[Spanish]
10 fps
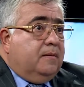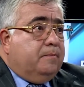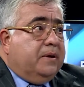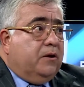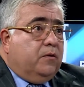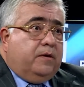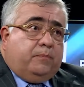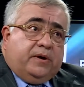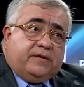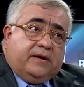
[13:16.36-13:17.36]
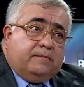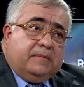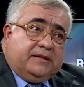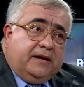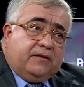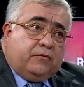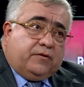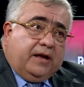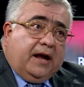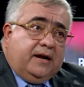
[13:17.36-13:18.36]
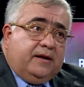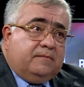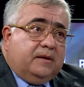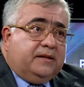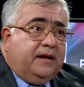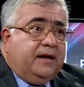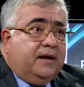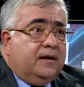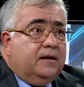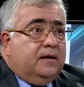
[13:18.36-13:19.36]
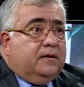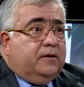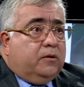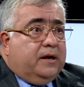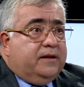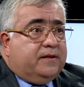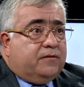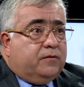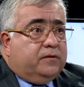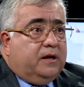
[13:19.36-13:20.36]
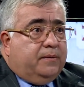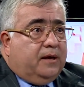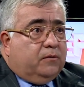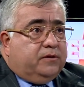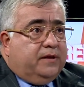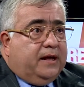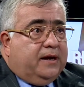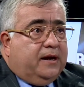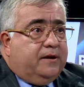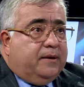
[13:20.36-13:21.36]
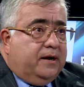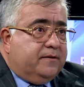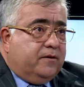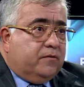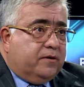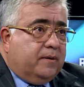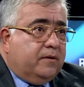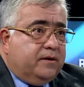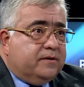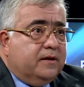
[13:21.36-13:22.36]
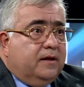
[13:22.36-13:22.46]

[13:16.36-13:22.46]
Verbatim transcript: Pero después en materia social y en materia de organización de la vida cotidiana, liberales y conservadores,